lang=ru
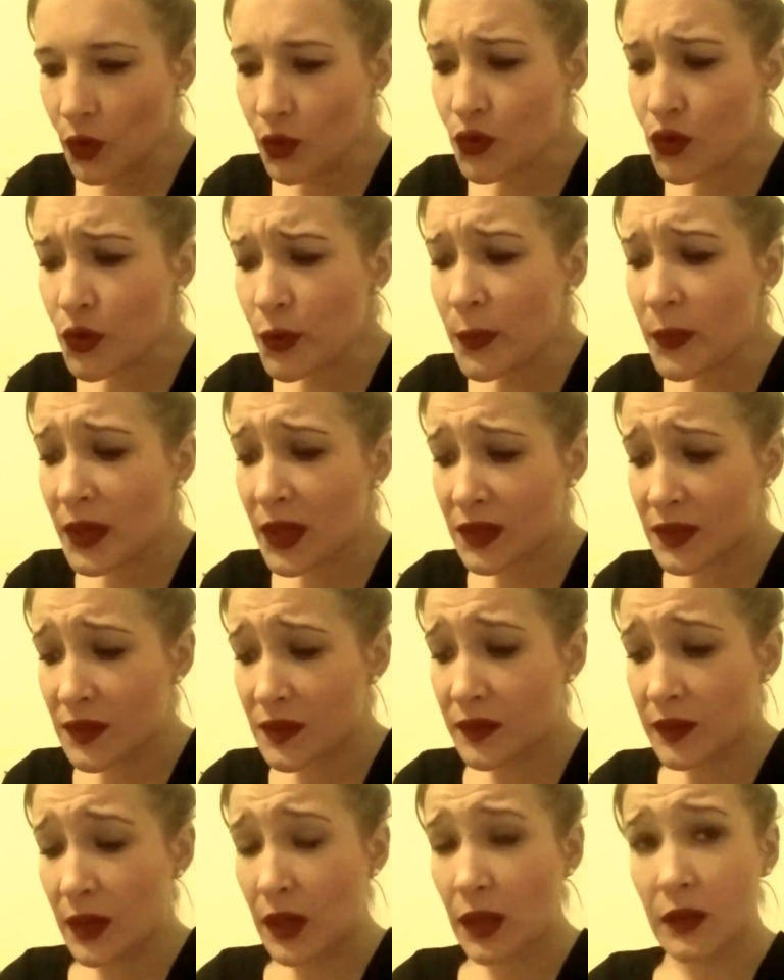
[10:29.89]
Что у меня
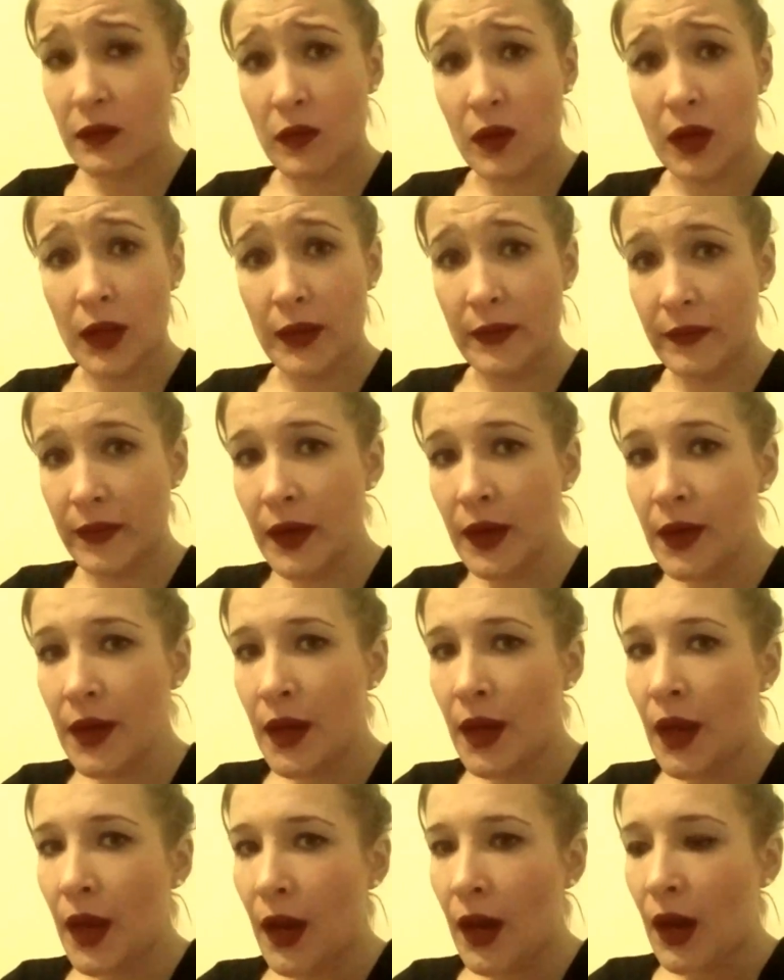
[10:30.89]
застряло в голове,
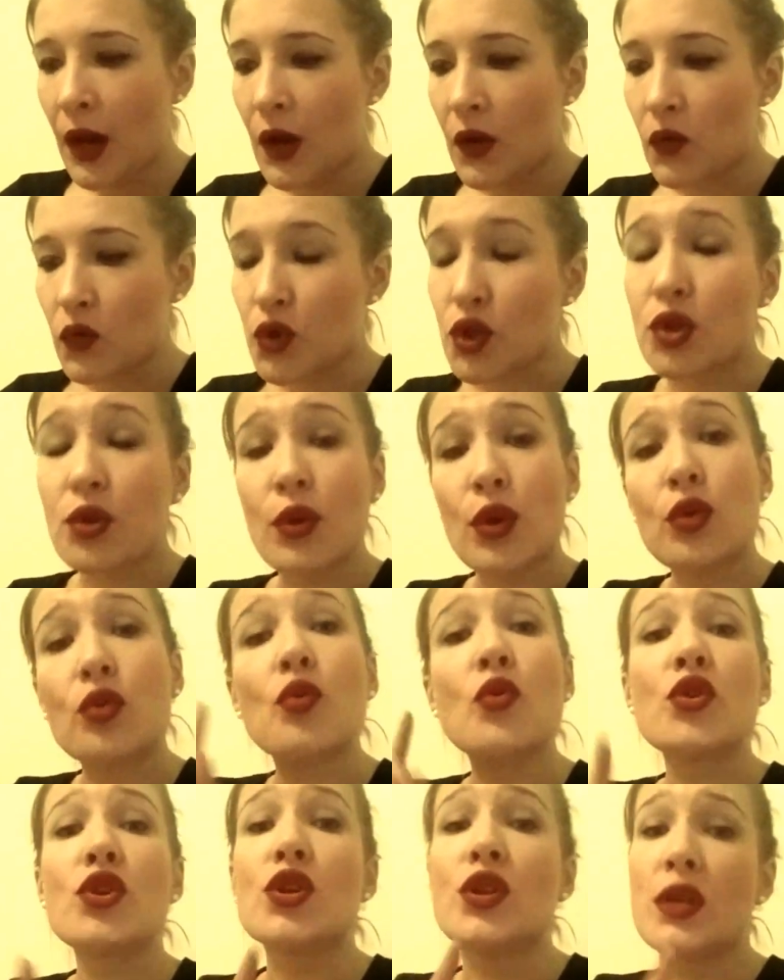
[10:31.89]
вот что я
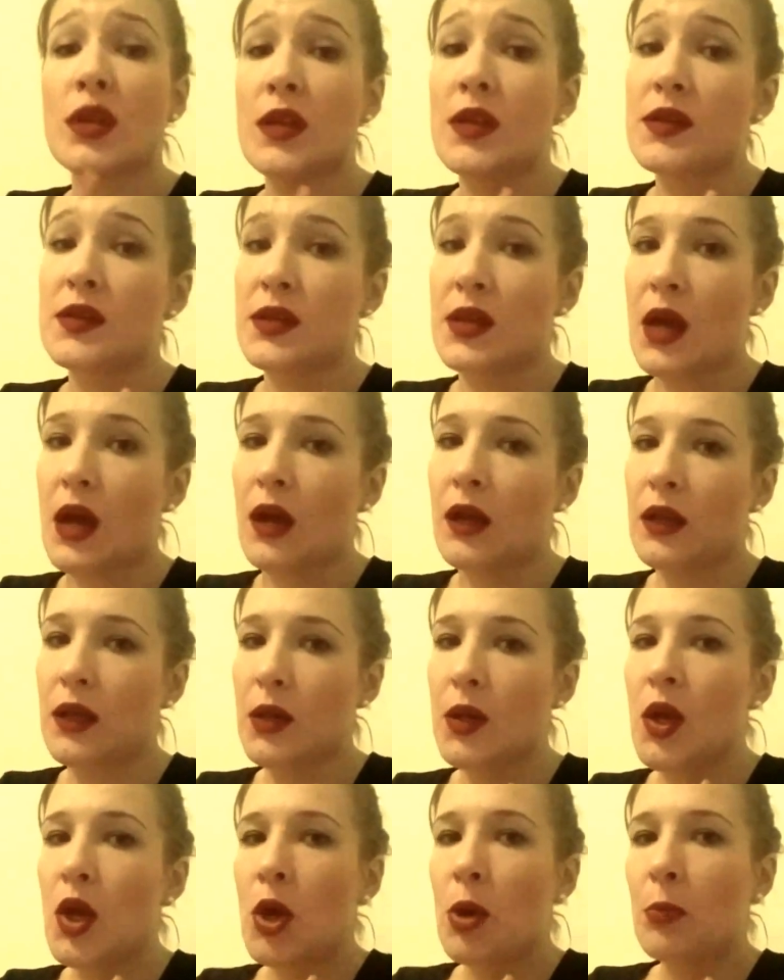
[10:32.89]
точно не
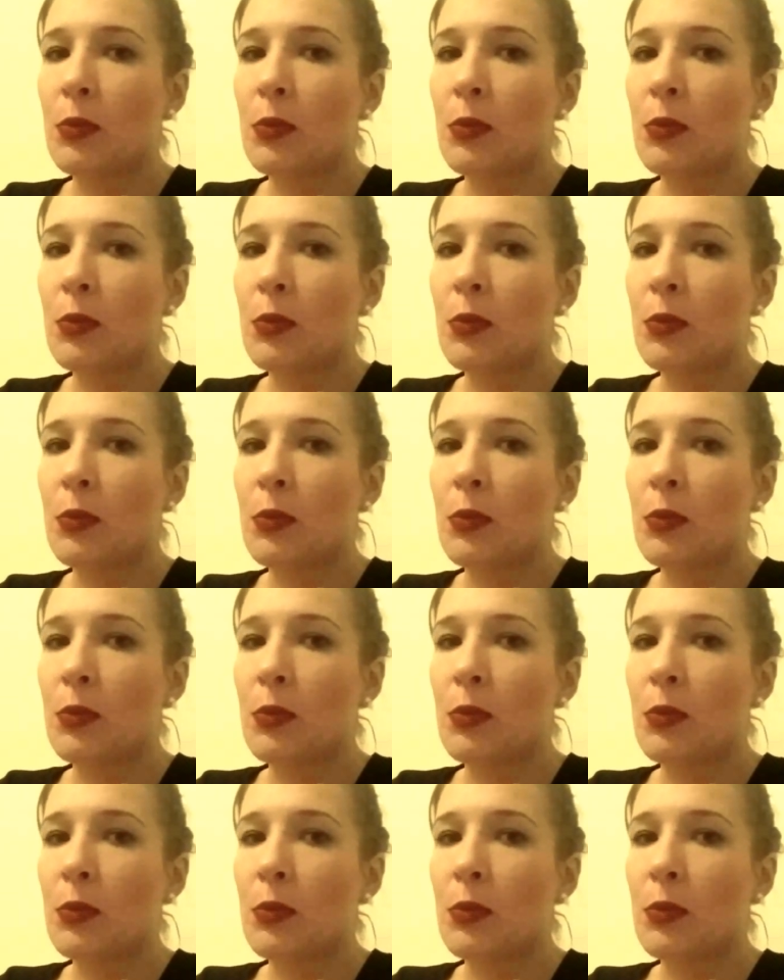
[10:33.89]
знала.